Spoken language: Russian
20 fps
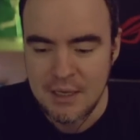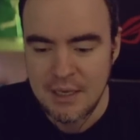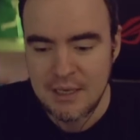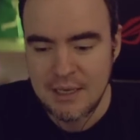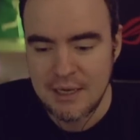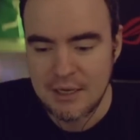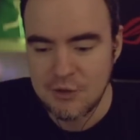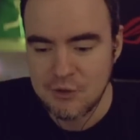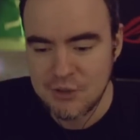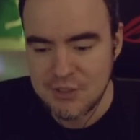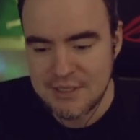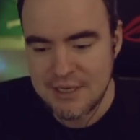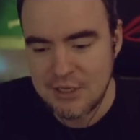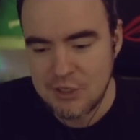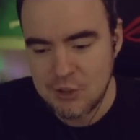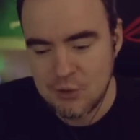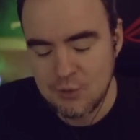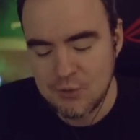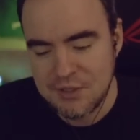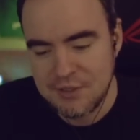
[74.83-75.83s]
Я хочу сказать,
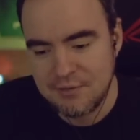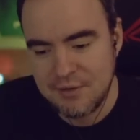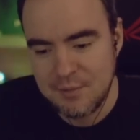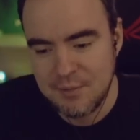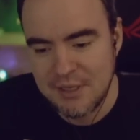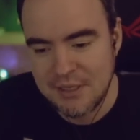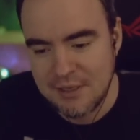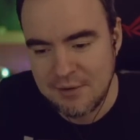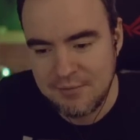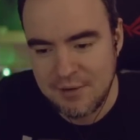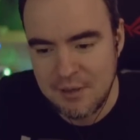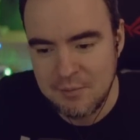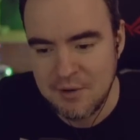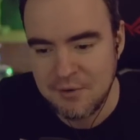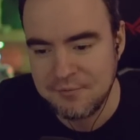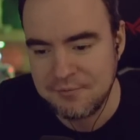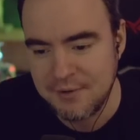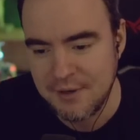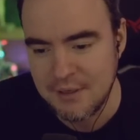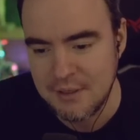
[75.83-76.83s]
что у современных фильмов
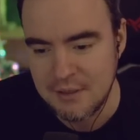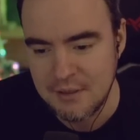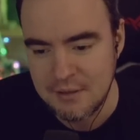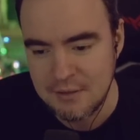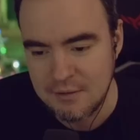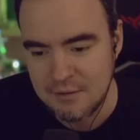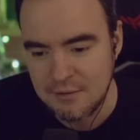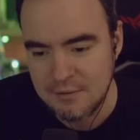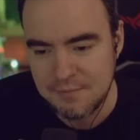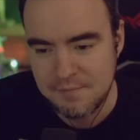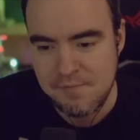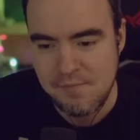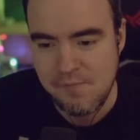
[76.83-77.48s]
а,